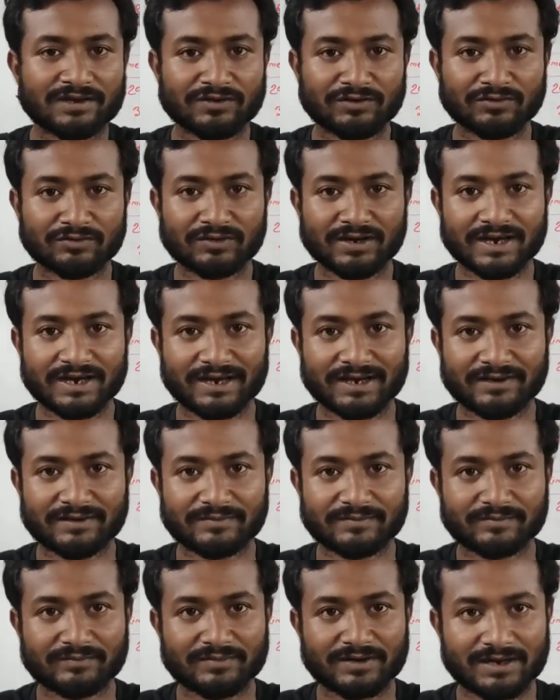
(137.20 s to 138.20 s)
নৌকায়
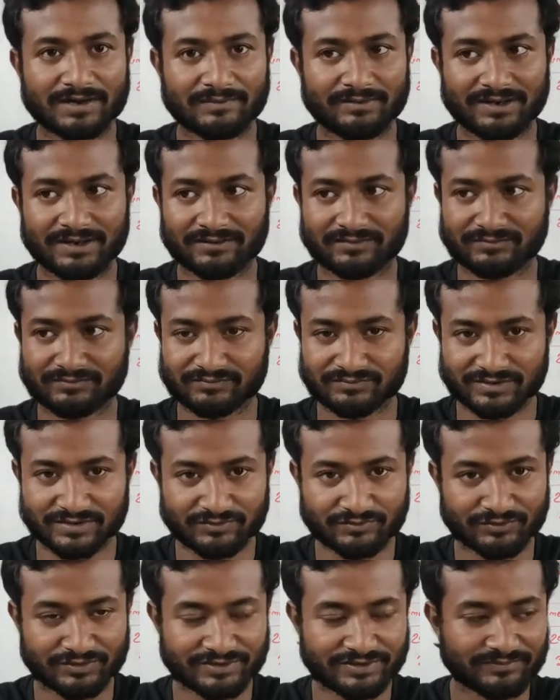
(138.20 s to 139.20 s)
আবার তার
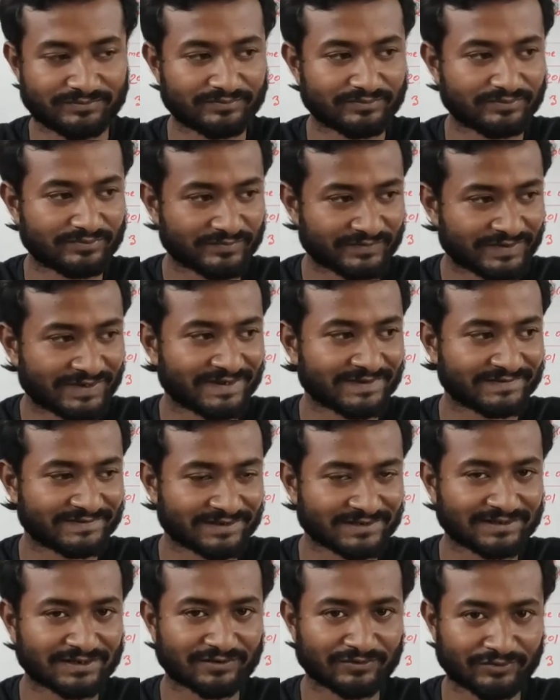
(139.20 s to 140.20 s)
গতি
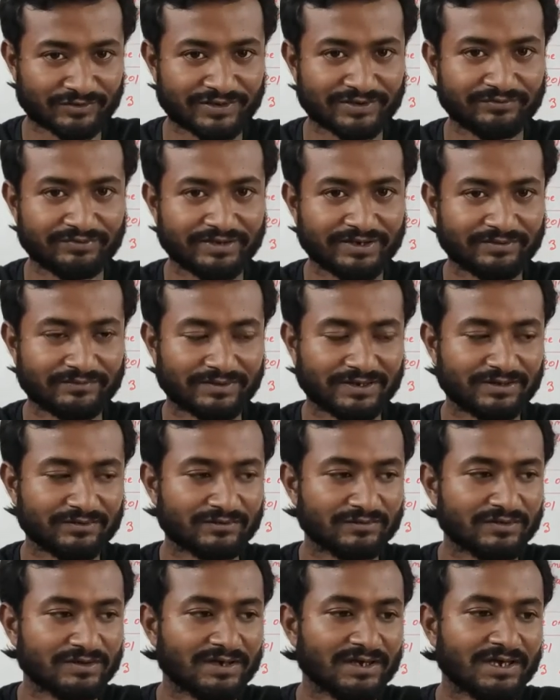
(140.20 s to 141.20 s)
জাহাজটা তার গতি ফিরে
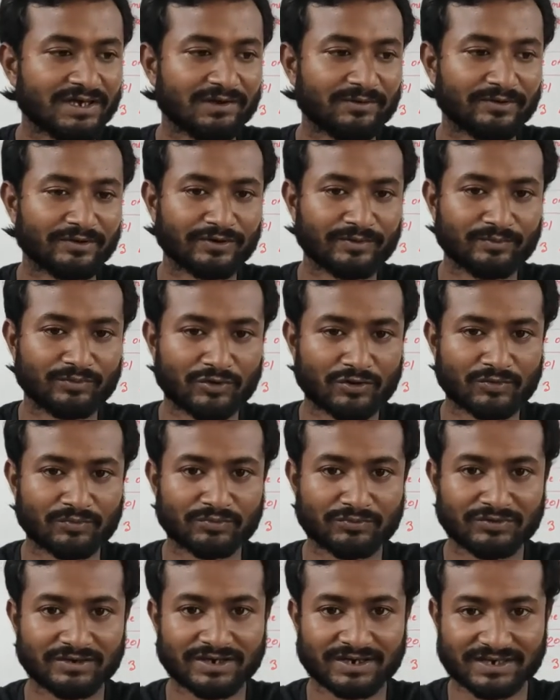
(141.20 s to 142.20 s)
পাইলো এবং ওই
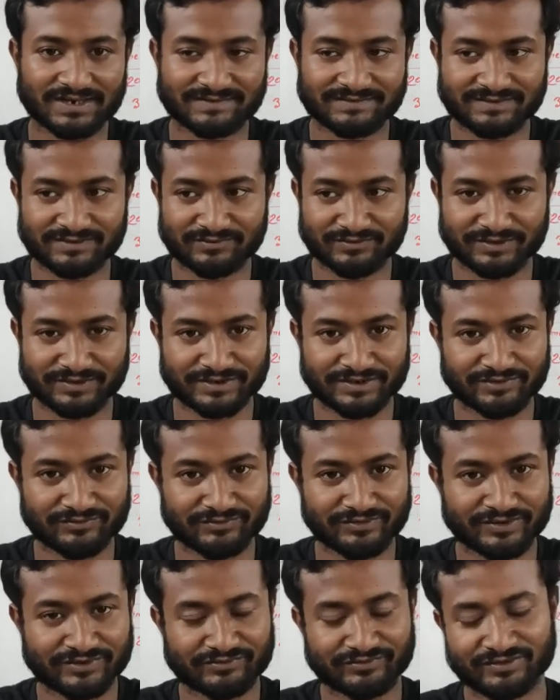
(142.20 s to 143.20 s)
বরফগুলোর কাছ থেকে অনেকটা
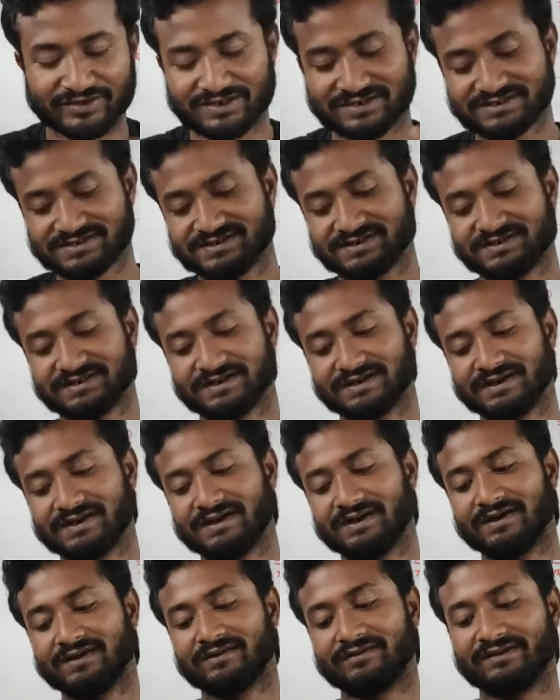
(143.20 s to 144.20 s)
দূরে সরে আসছে
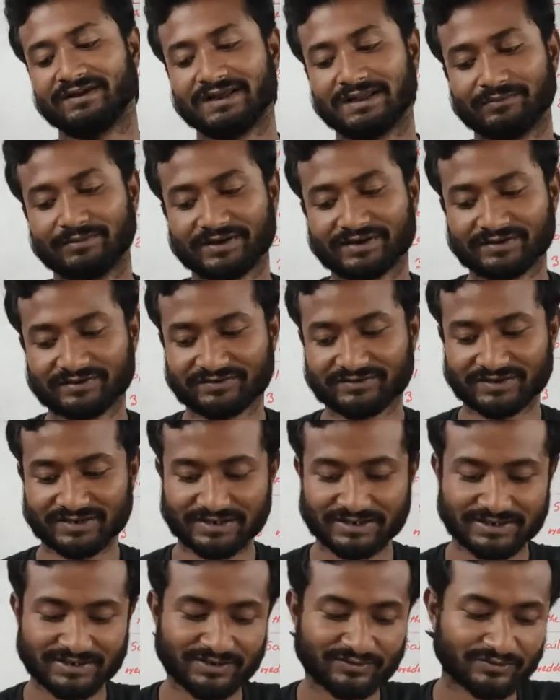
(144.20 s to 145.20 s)
তো এই
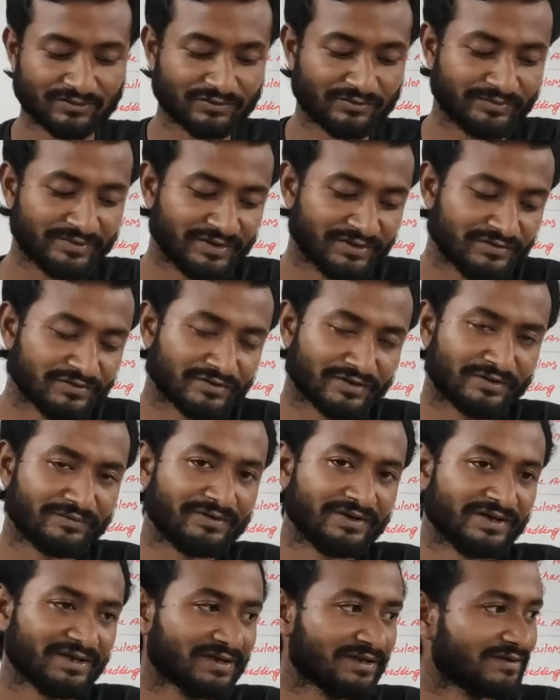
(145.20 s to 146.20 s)
অ্যালবেট্রাসটাকে কী করলো বৃদ্ধ
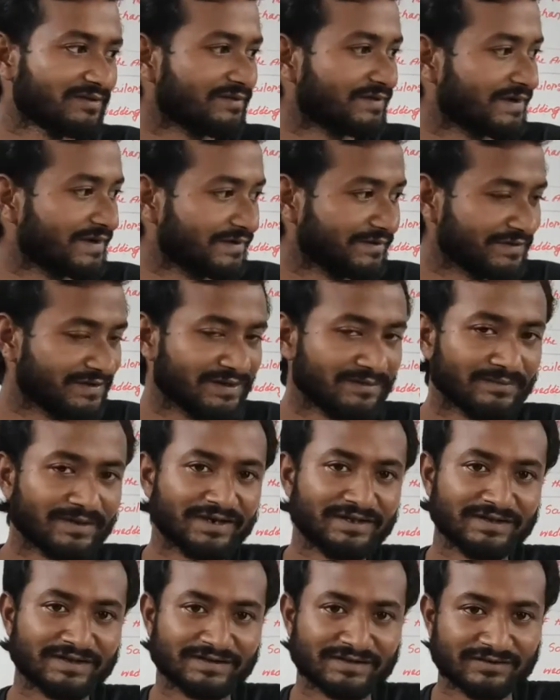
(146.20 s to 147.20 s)
নাবিক যে এনশিয়ান
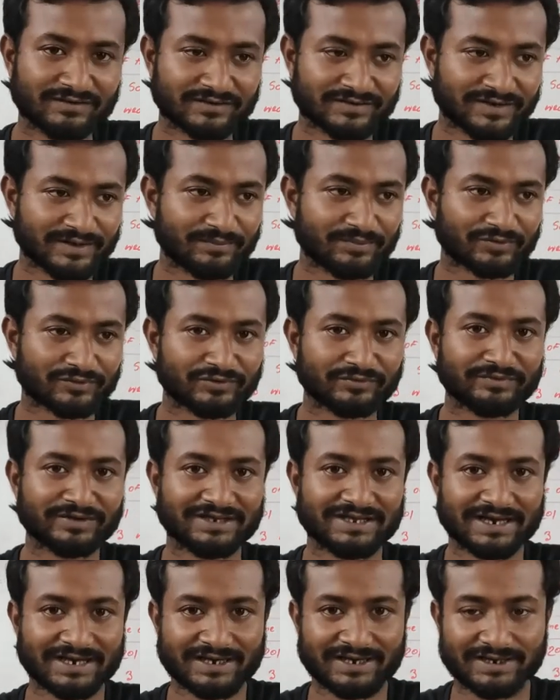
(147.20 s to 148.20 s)
মেরিনার ছিল সে প্রথমে
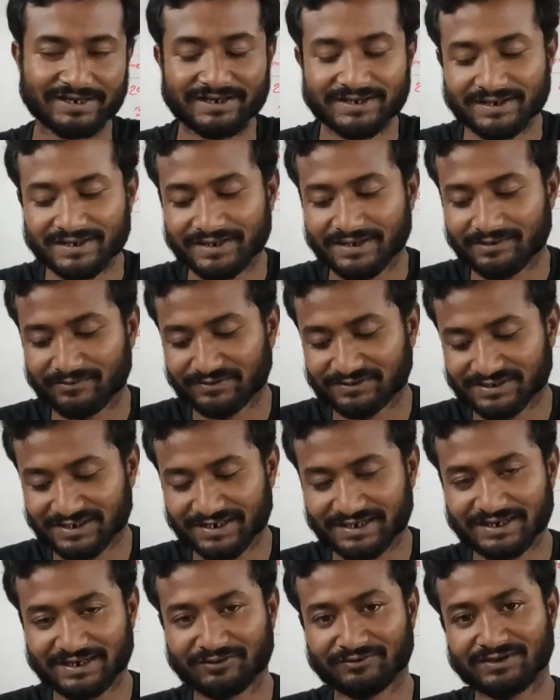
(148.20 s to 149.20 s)
দেখে এবং
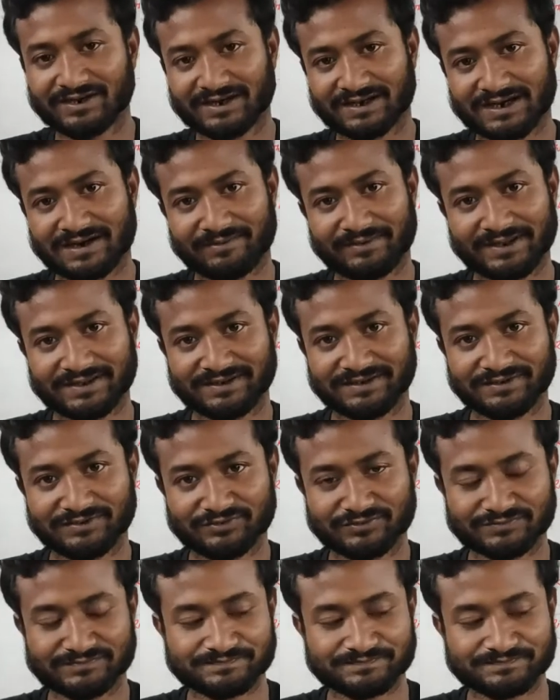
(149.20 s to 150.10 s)
তাকে রেগুলার খাবার দিত